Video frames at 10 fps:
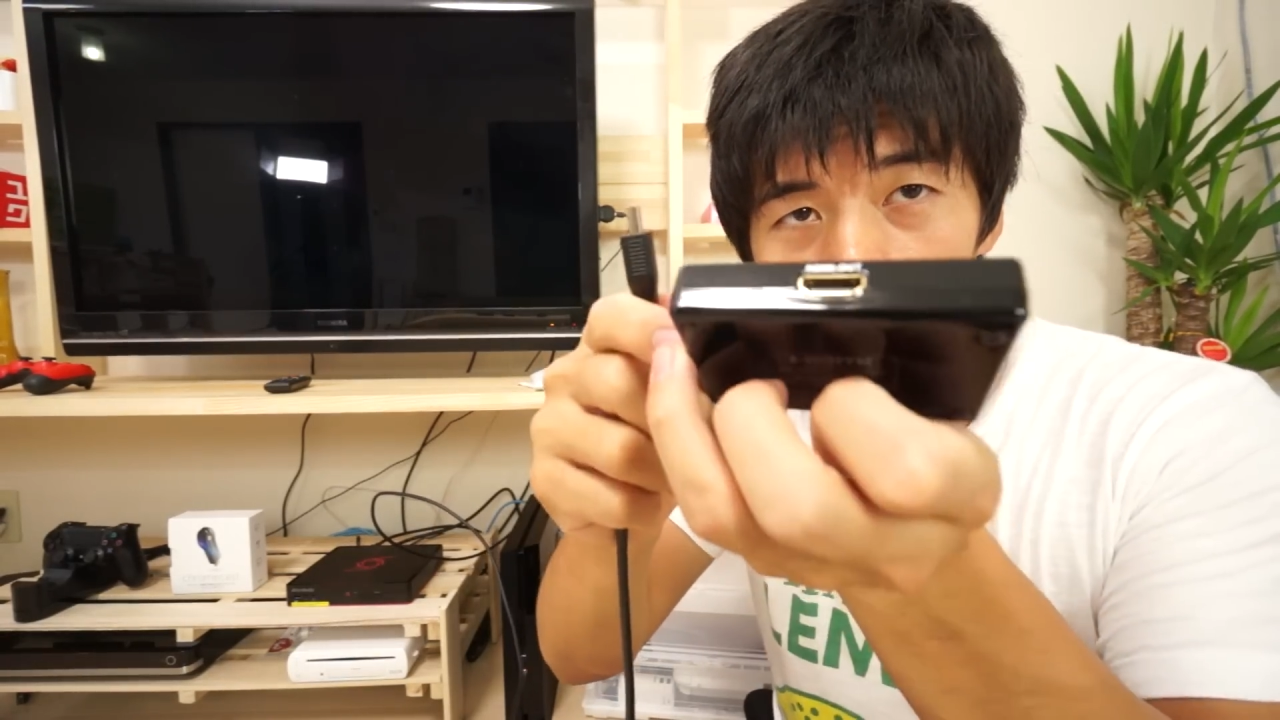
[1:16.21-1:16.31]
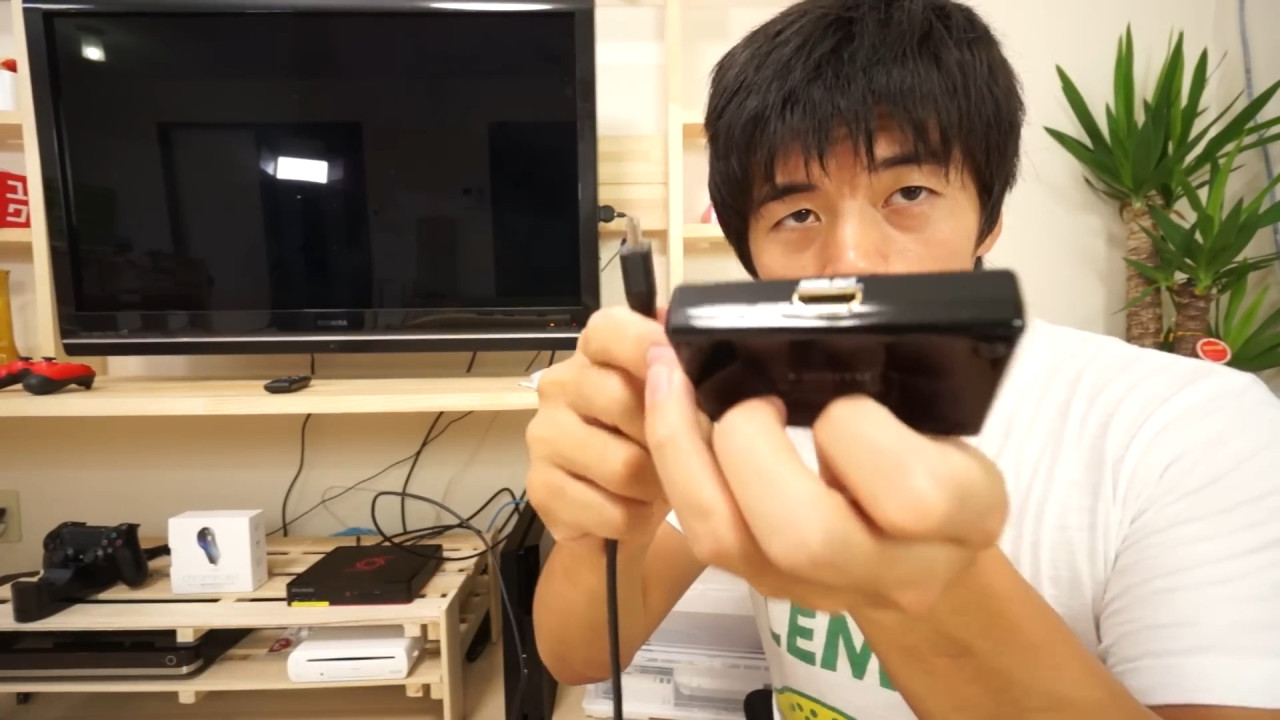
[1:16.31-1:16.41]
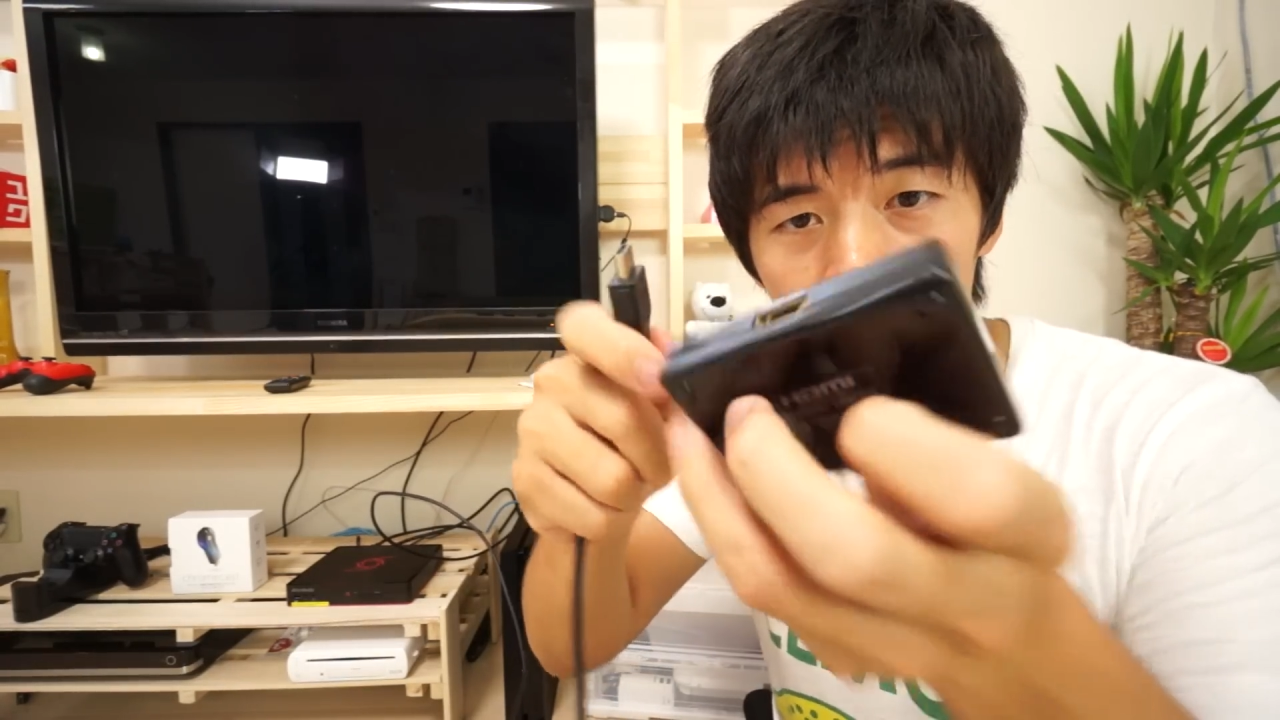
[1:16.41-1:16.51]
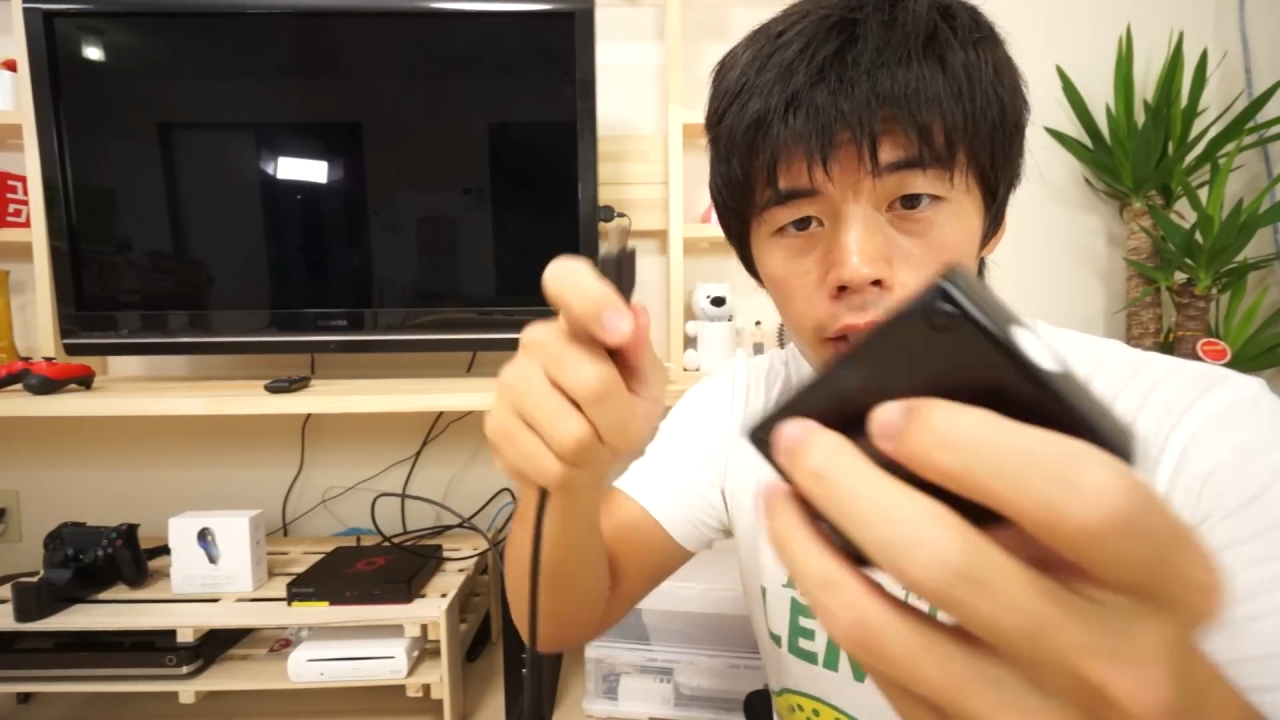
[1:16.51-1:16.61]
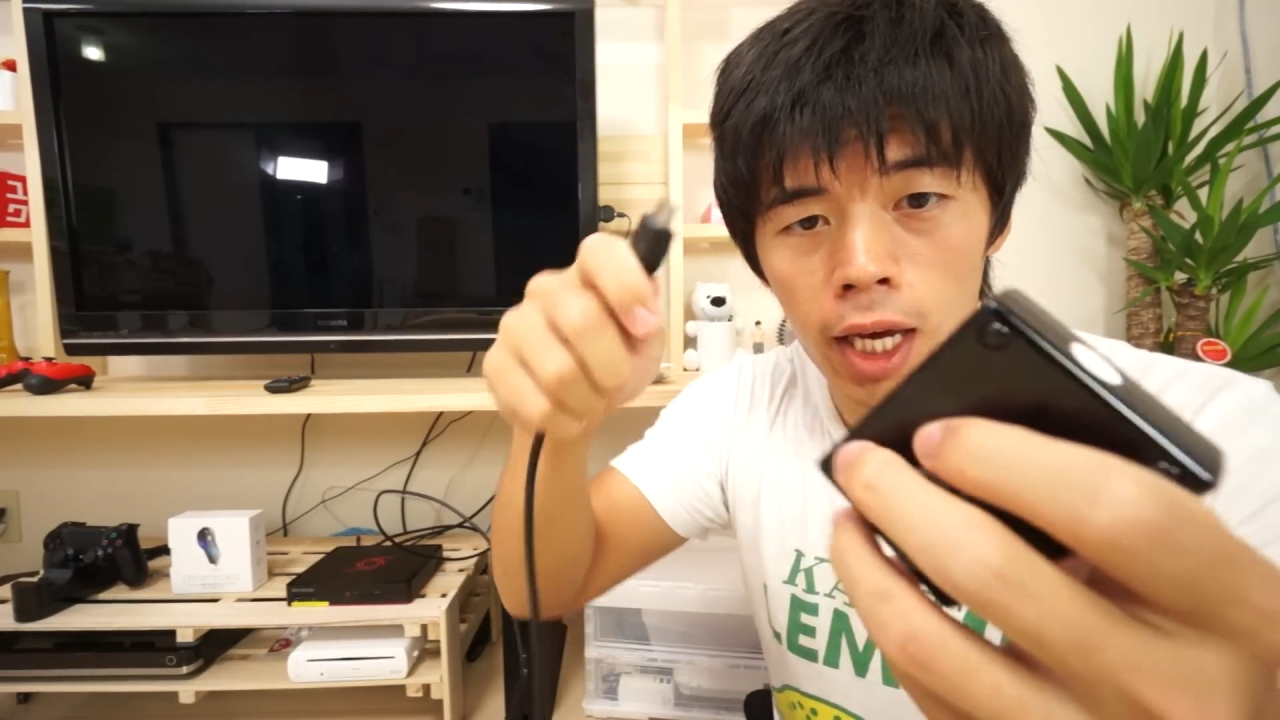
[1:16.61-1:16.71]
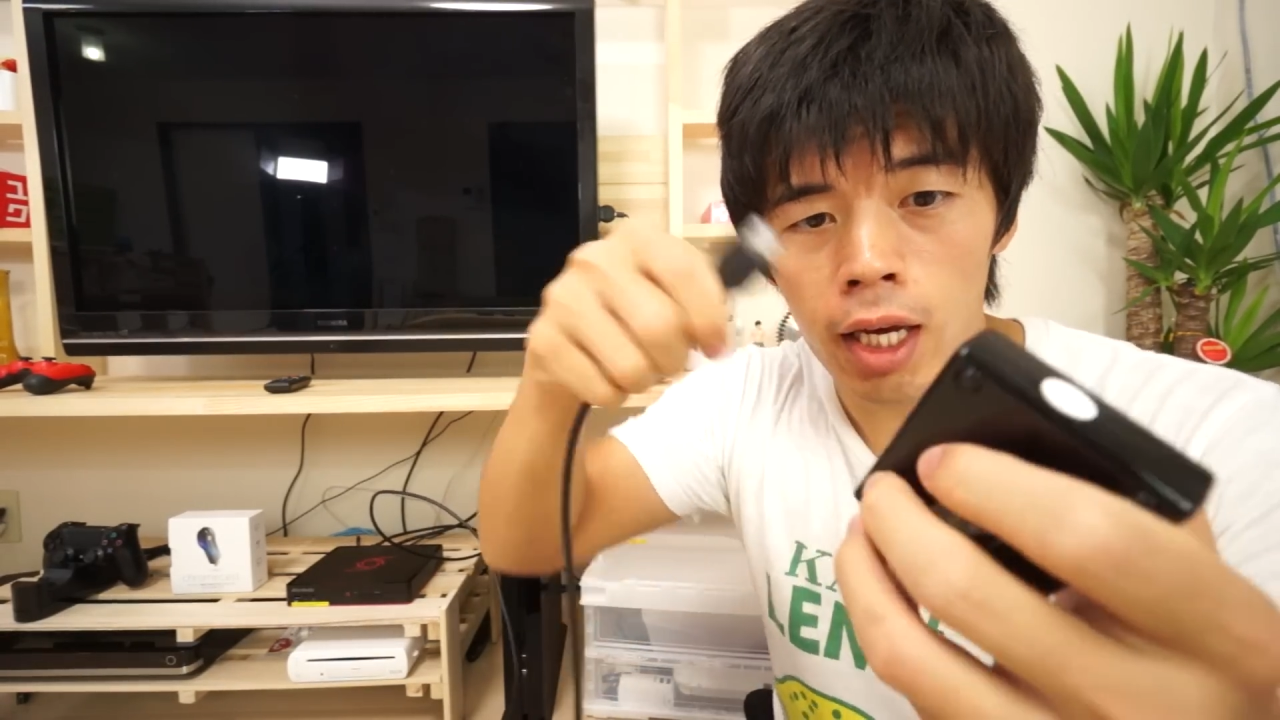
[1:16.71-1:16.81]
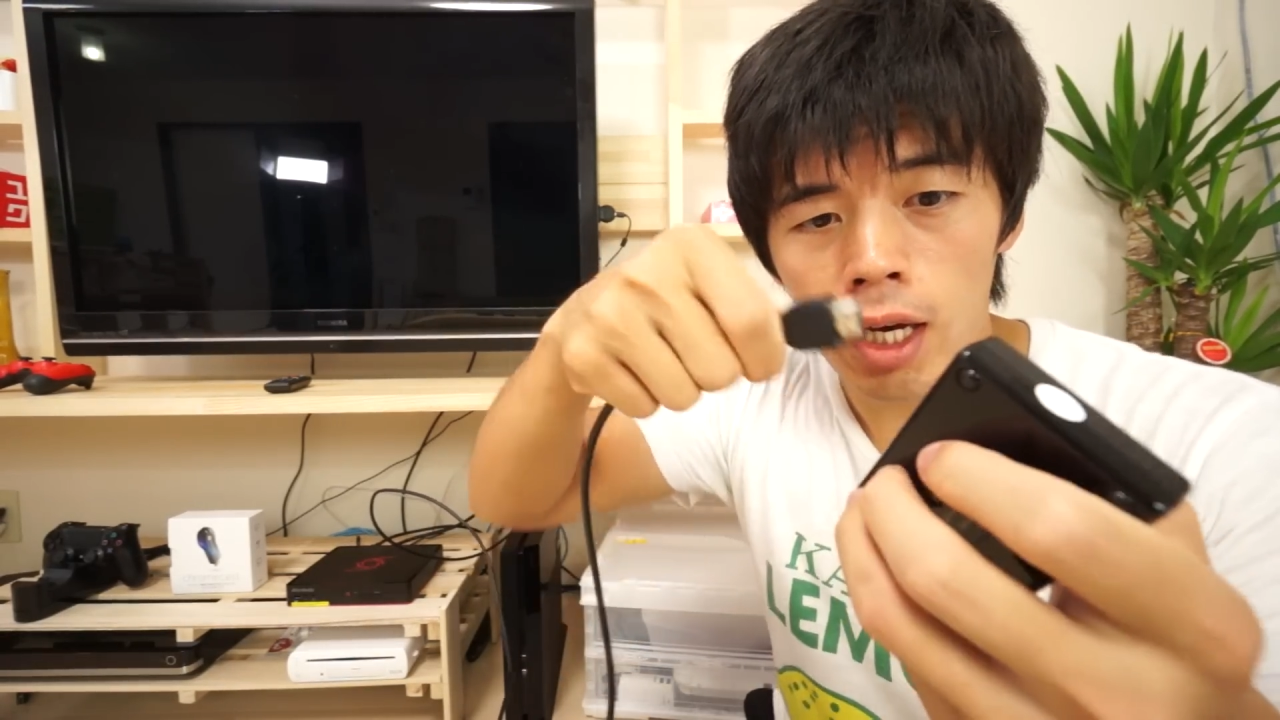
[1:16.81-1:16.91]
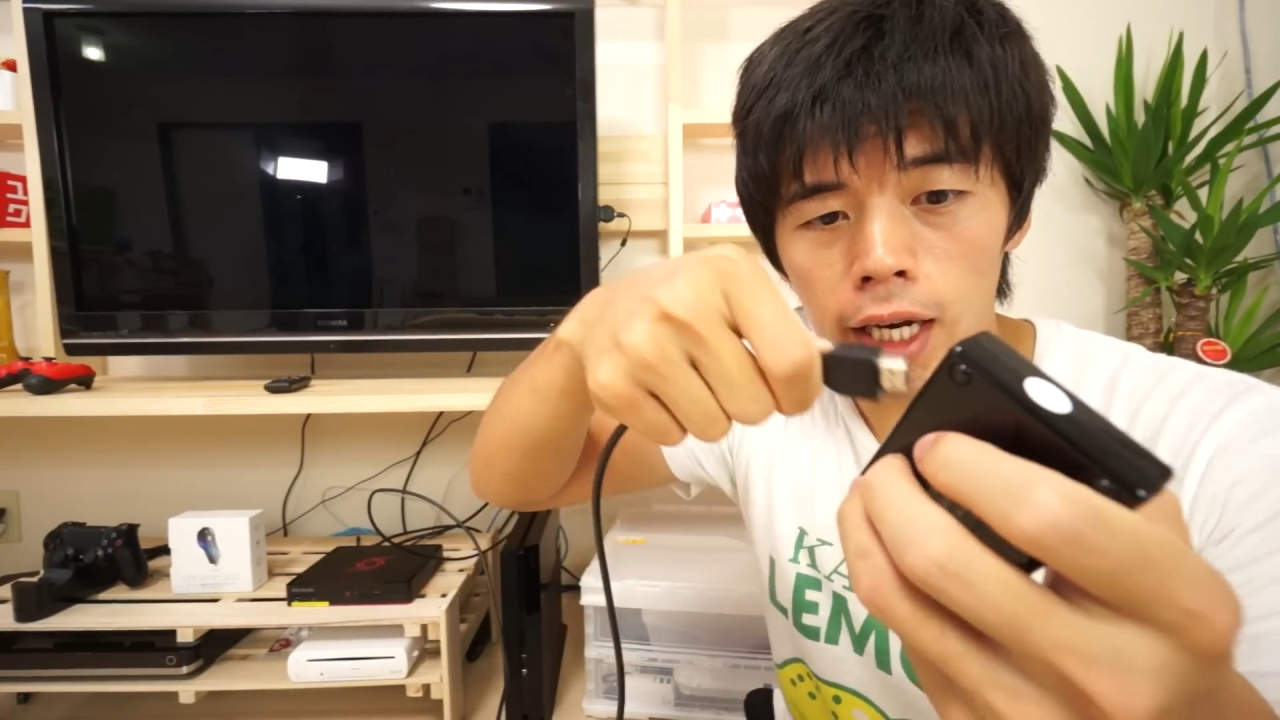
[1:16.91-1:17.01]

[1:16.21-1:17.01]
ですね。